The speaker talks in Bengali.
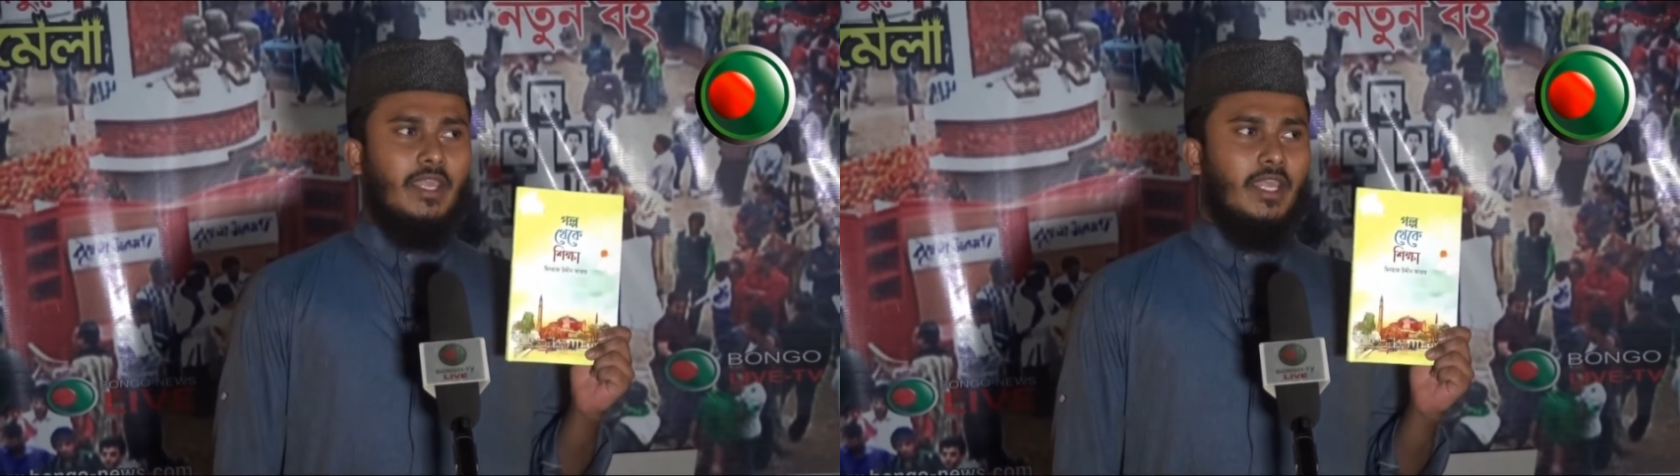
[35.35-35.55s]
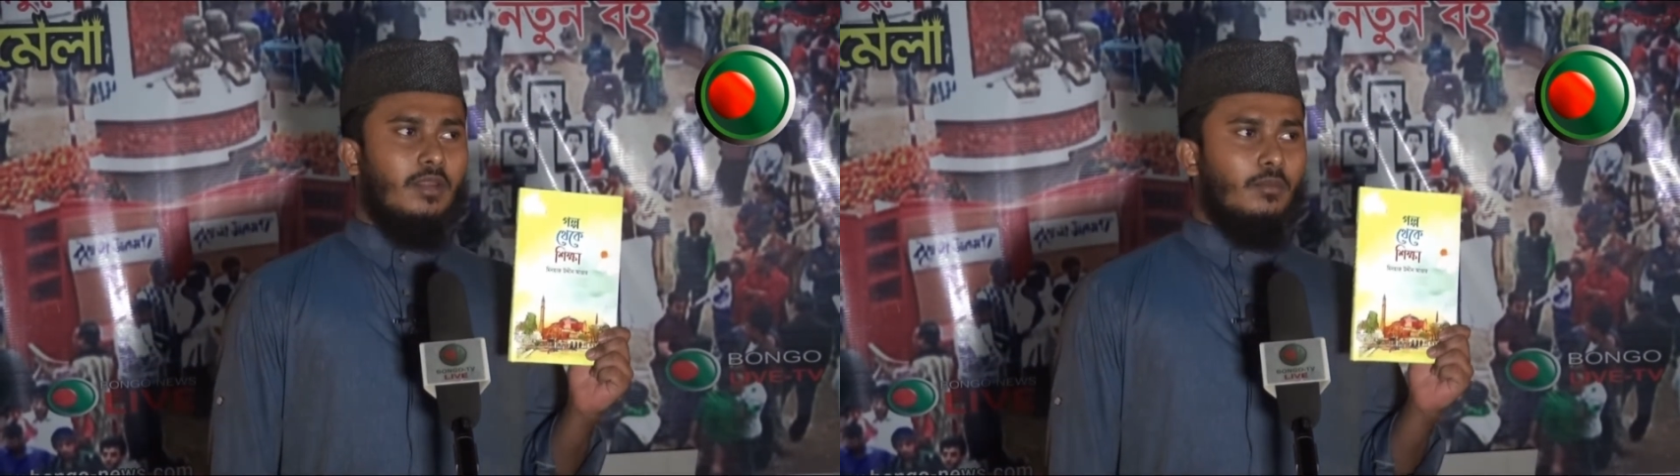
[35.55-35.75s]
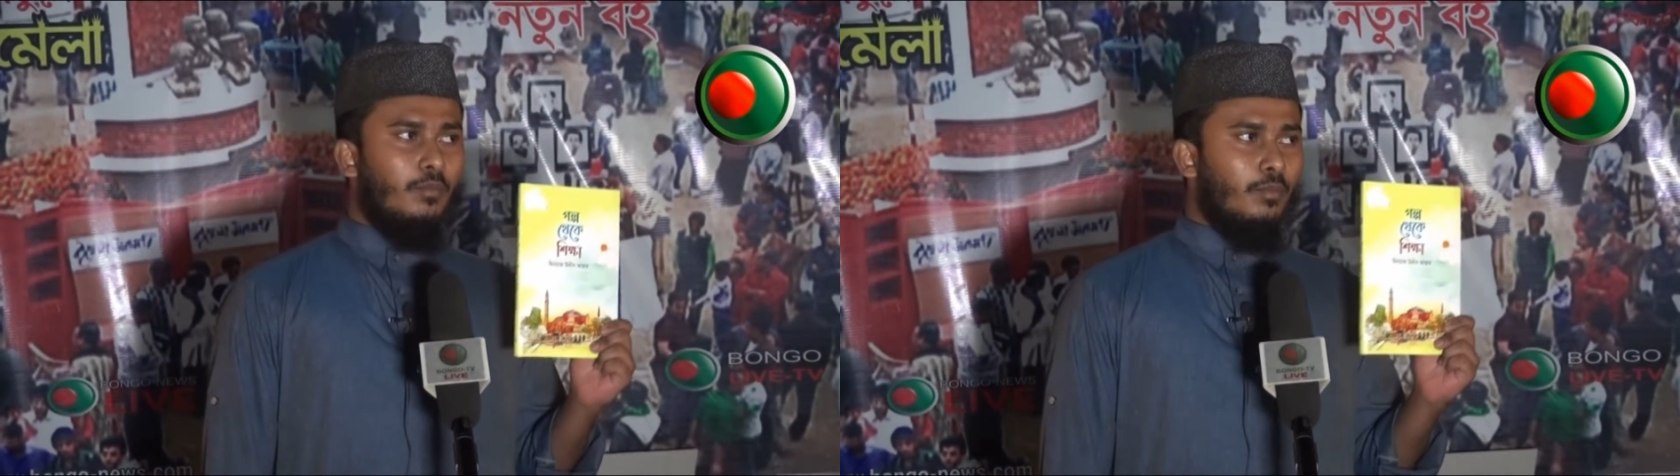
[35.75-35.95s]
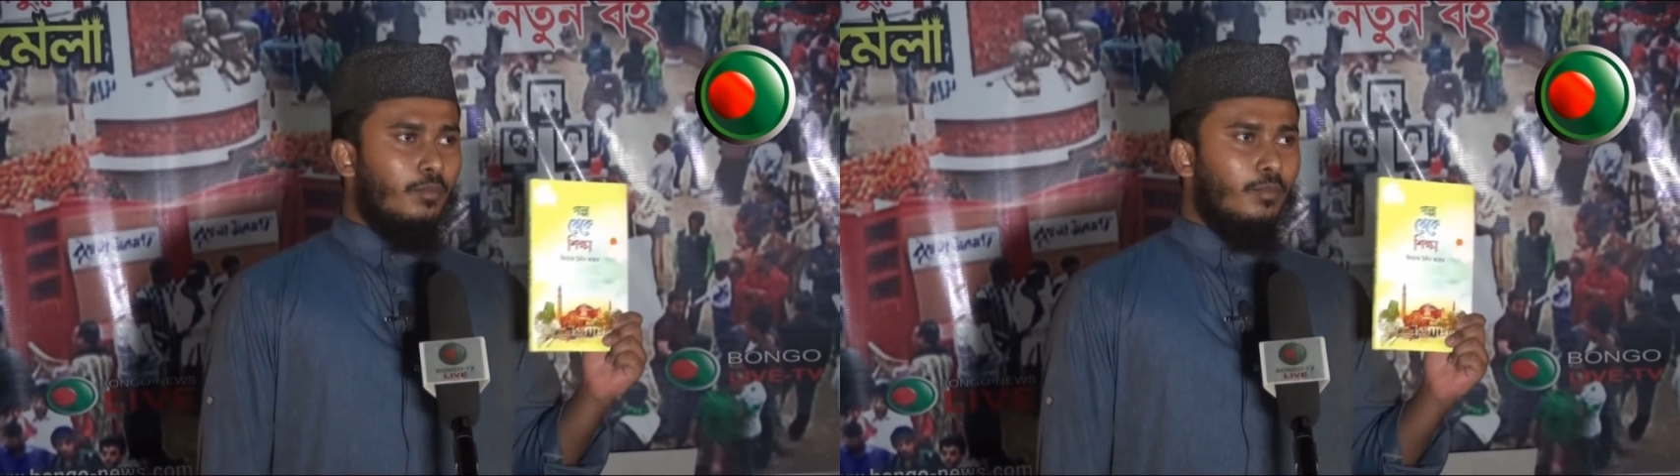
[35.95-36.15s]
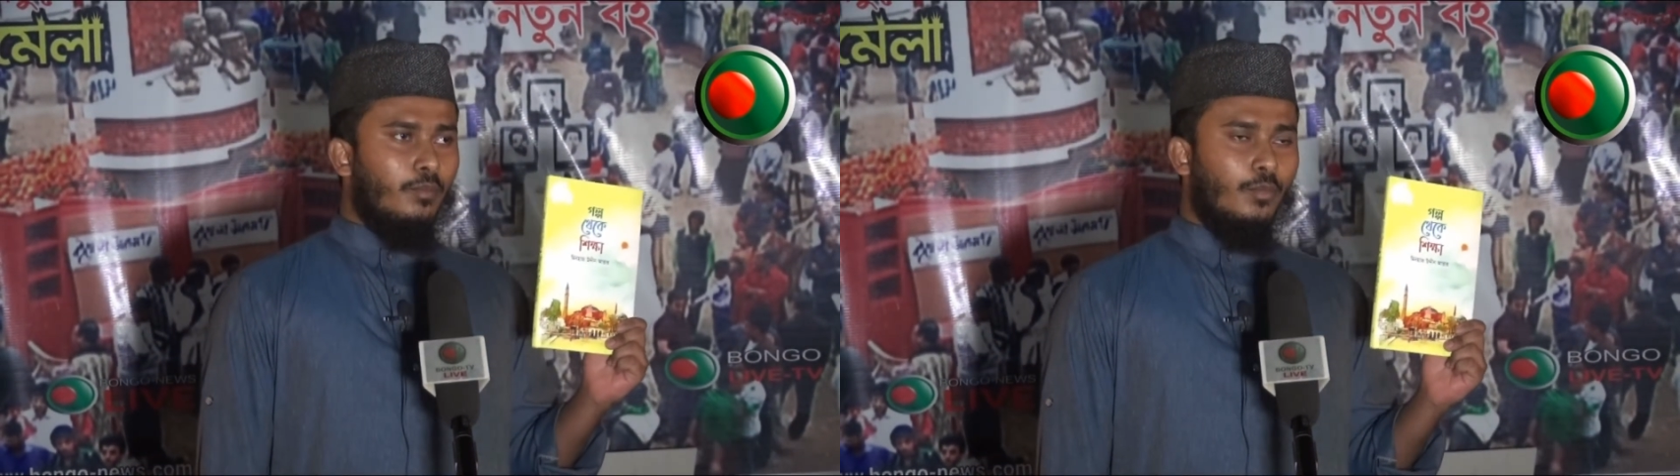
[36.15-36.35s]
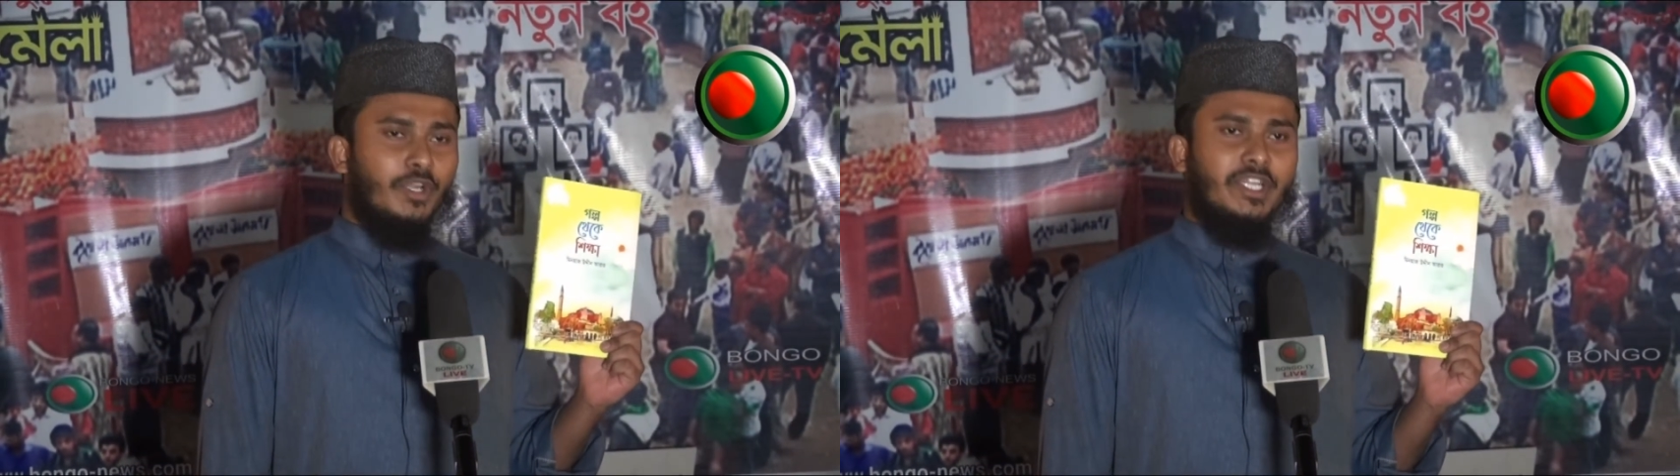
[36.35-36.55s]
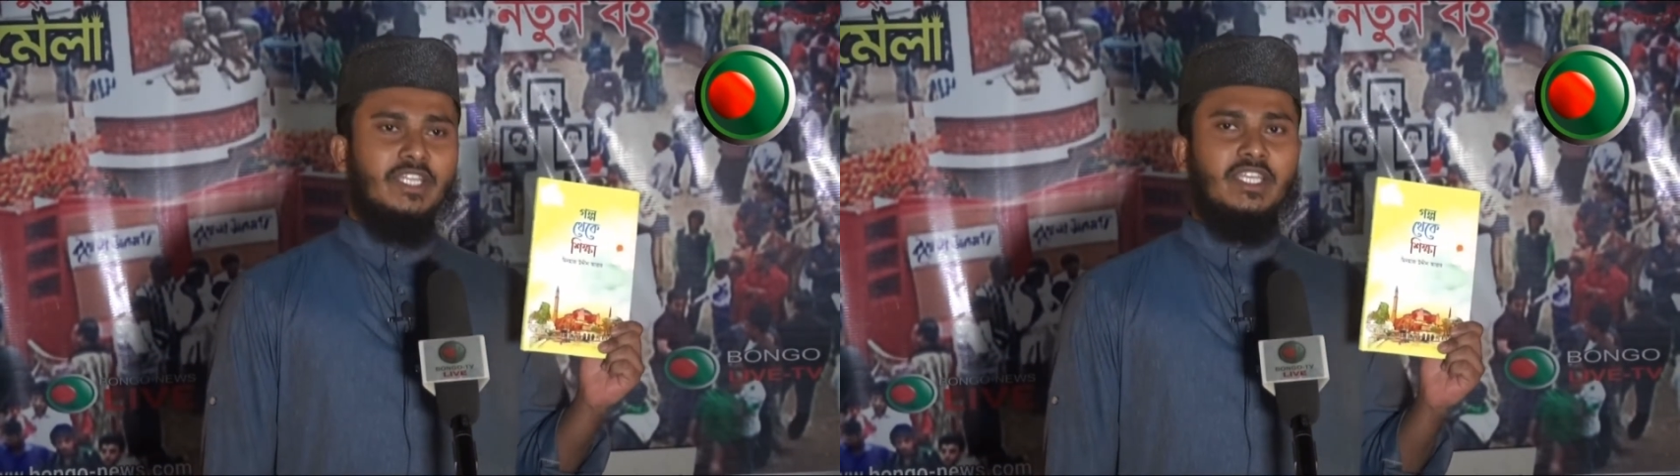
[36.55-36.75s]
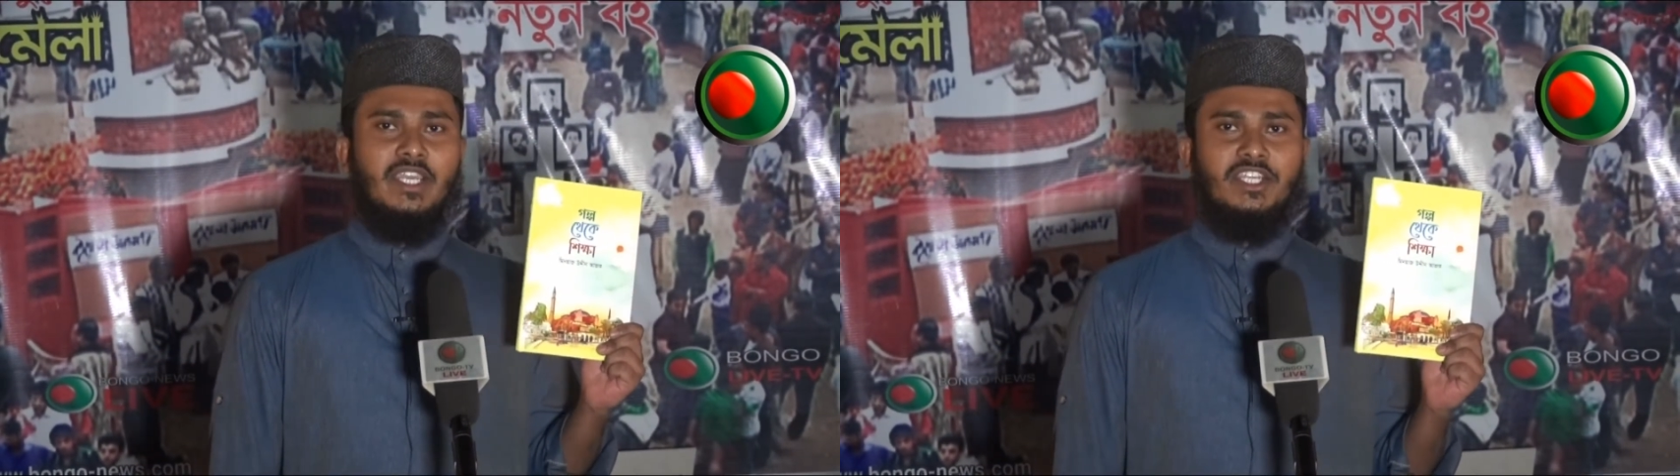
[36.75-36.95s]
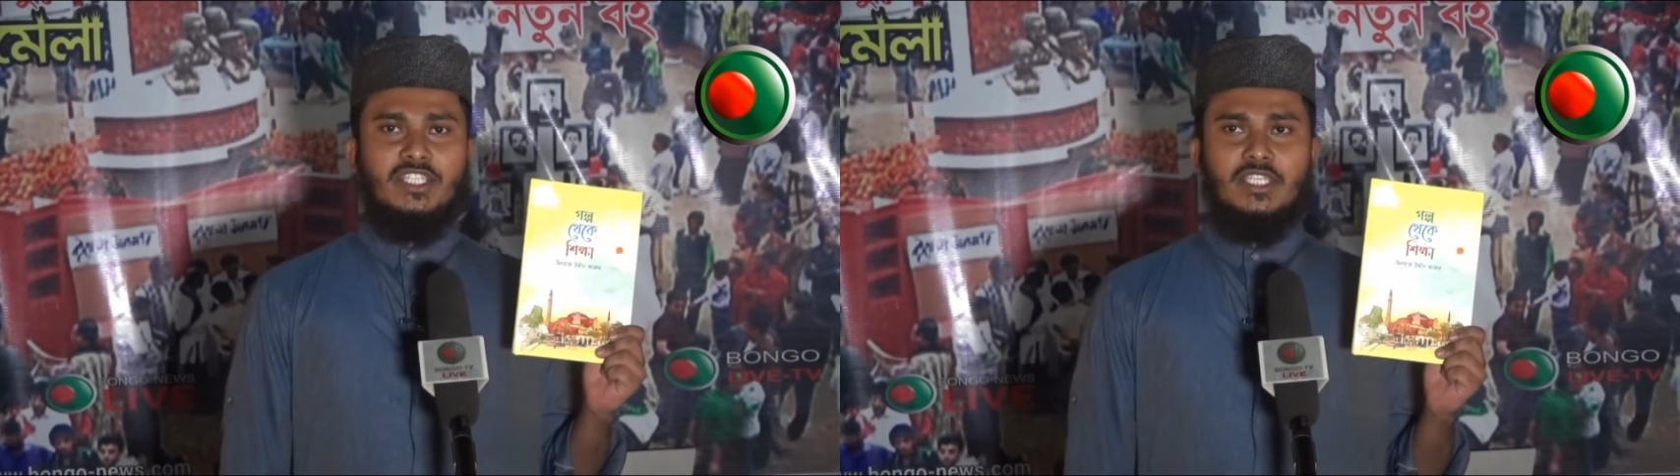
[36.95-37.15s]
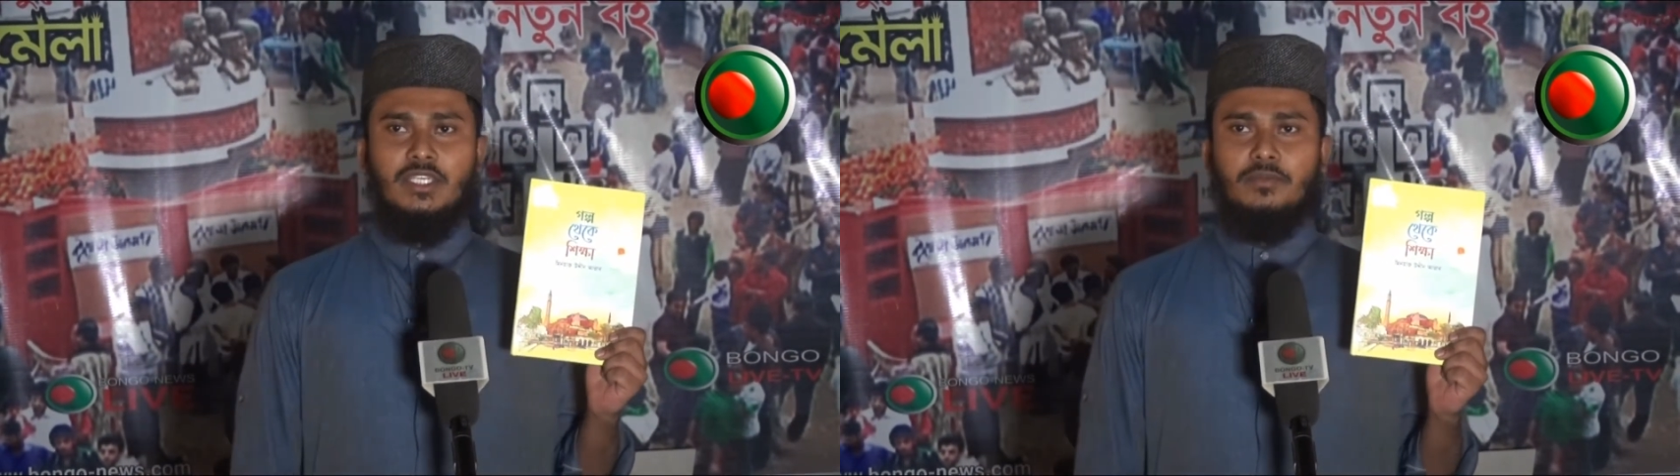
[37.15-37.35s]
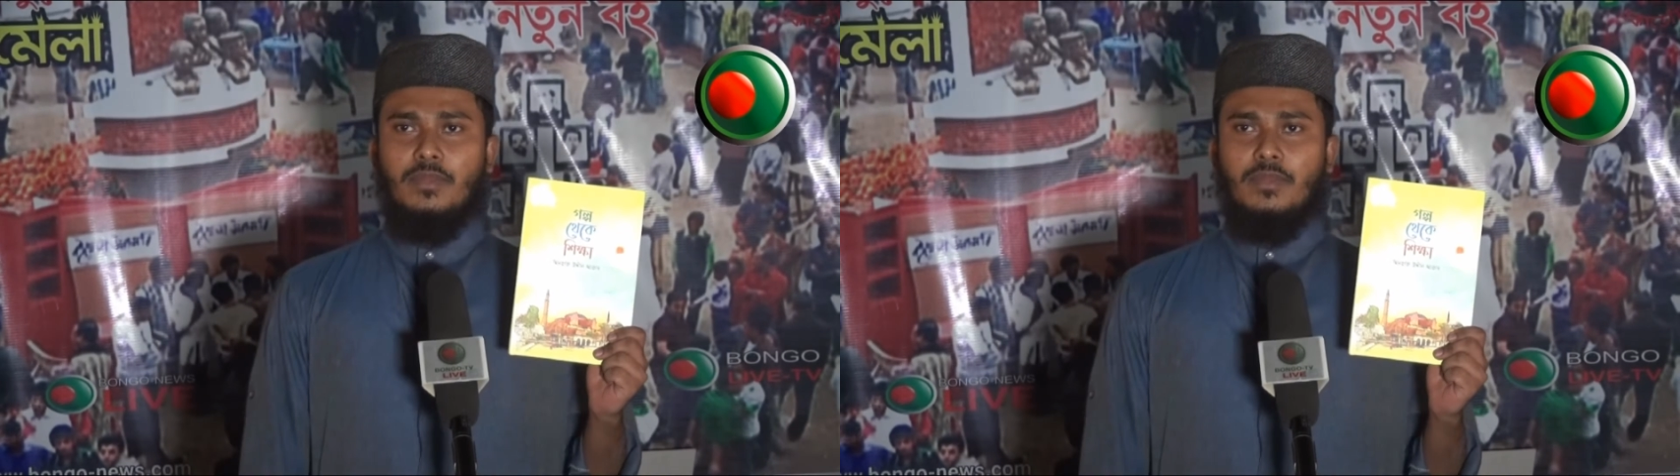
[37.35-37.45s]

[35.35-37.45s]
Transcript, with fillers: এই বইটিতে এসেছে